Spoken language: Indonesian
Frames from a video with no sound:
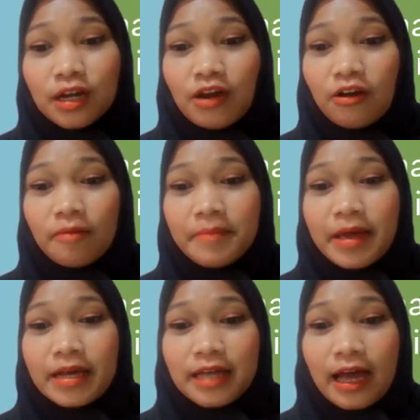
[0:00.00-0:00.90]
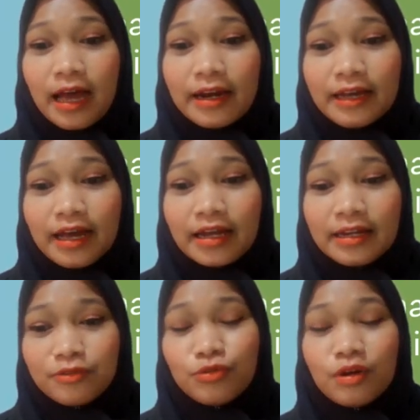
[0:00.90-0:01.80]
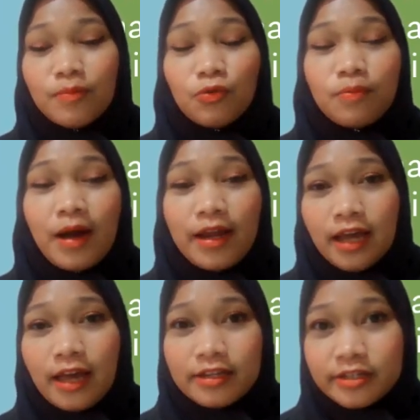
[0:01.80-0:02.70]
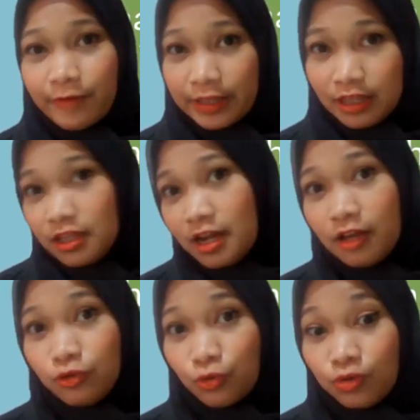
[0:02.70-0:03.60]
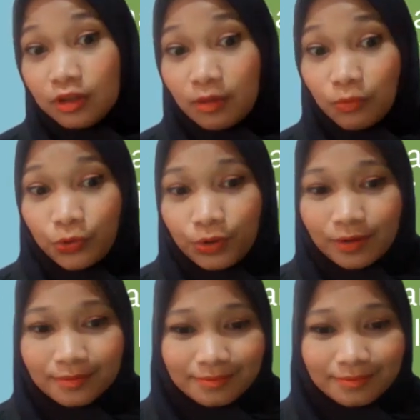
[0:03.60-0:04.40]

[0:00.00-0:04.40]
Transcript: kalau kebiasaan ya dia sudah berubah dan sifatnya tidak turun-temurun.